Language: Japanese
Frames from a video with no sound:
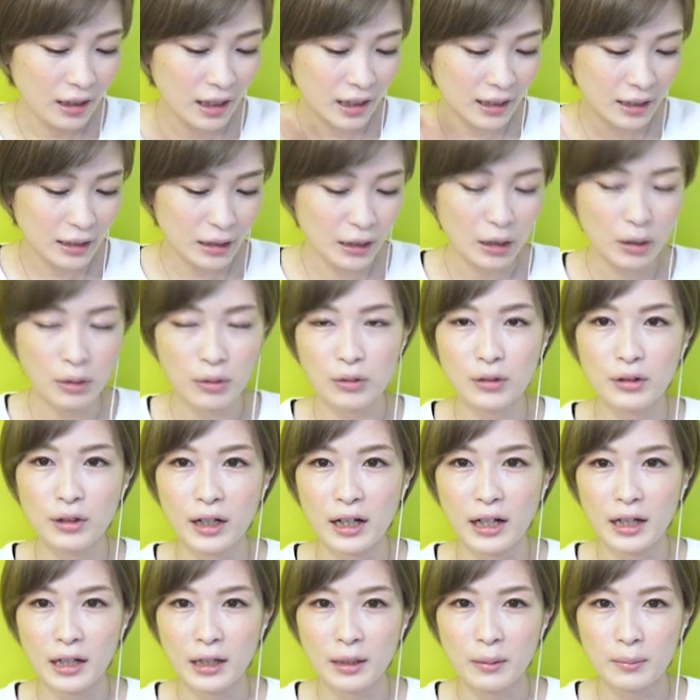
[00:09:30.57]
上げた方
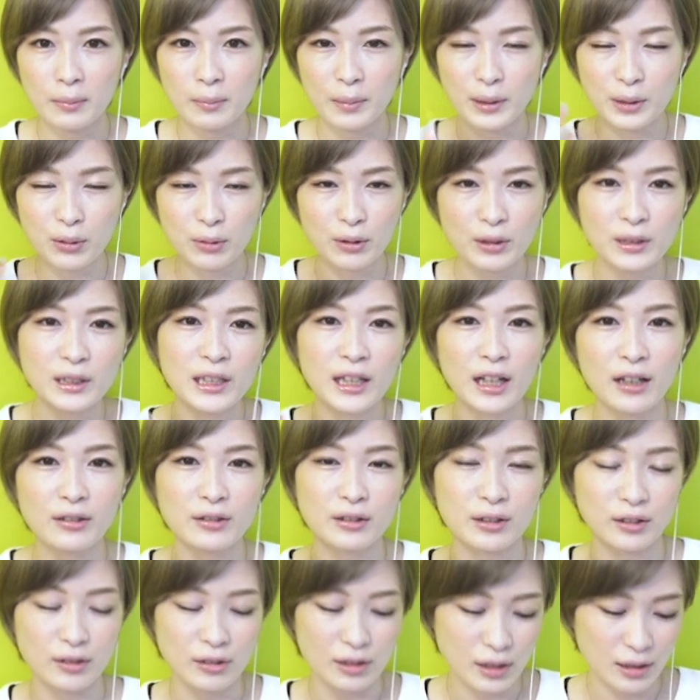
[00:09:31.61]
が、まあ、得にな
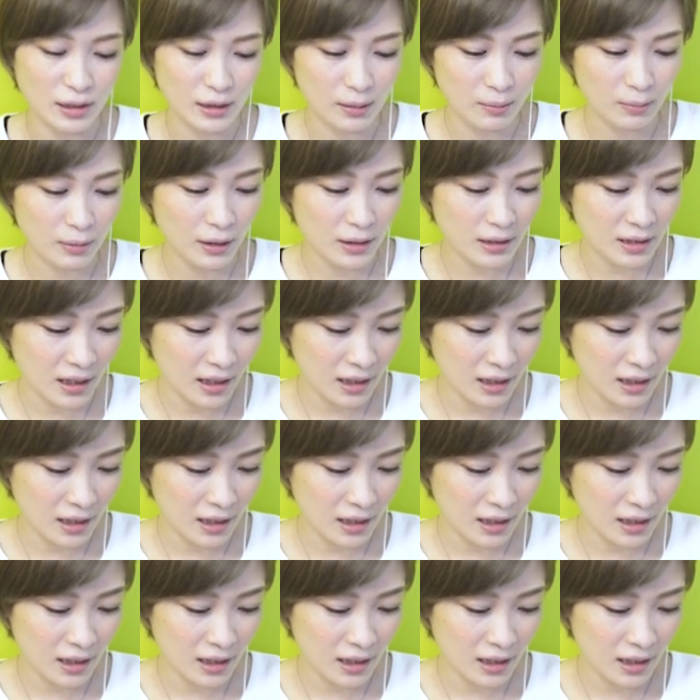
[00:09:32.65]
るっていうシステムです